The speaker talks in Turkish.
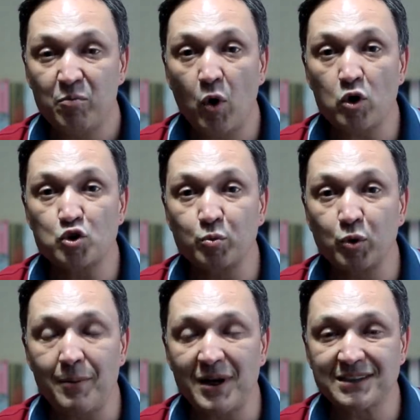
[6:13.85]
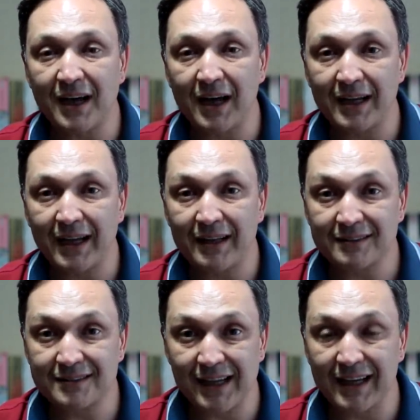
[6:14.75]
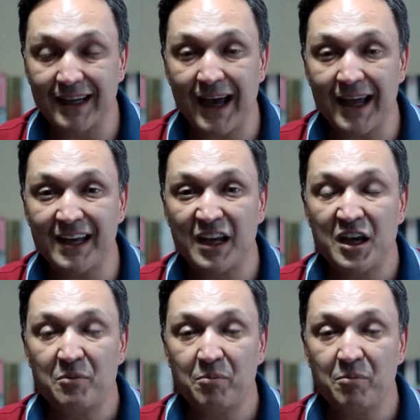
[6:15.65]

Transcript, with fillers: borç bulamaz hale gelirse yani